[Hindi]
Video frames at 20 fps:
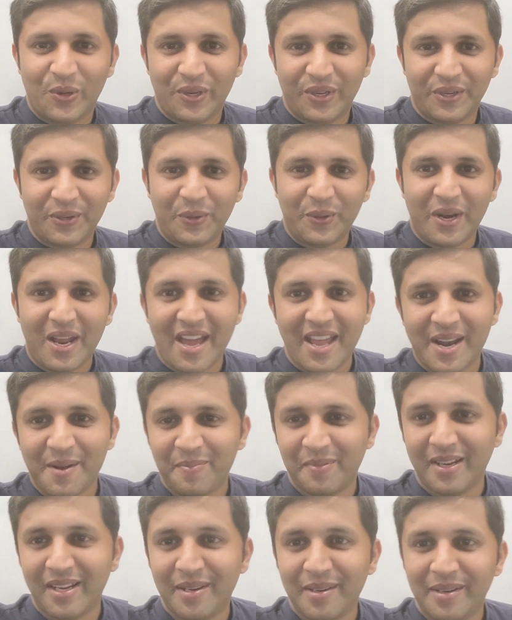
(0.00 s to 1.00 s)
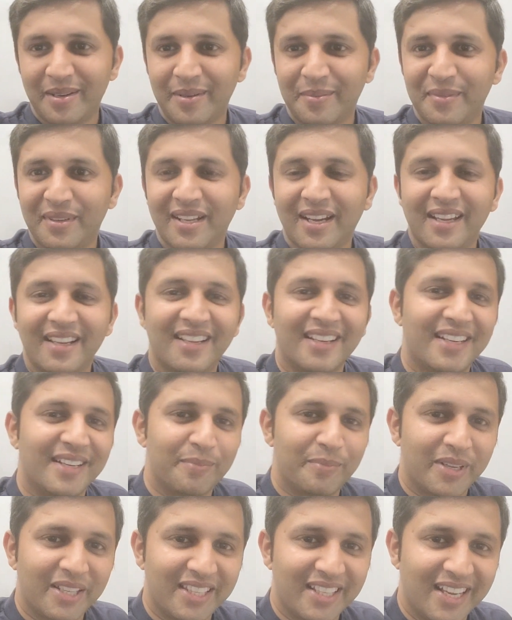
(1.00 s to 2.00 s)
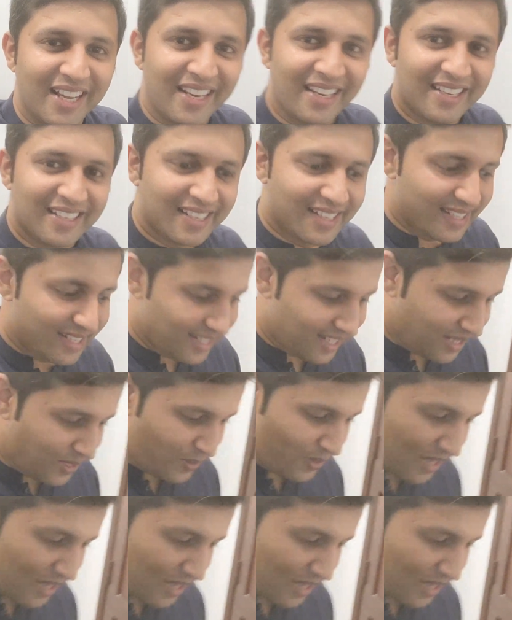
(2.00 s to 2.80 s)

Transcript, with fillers: और हुरैन अपना मिठाई का डब्बा दिखाने लगी है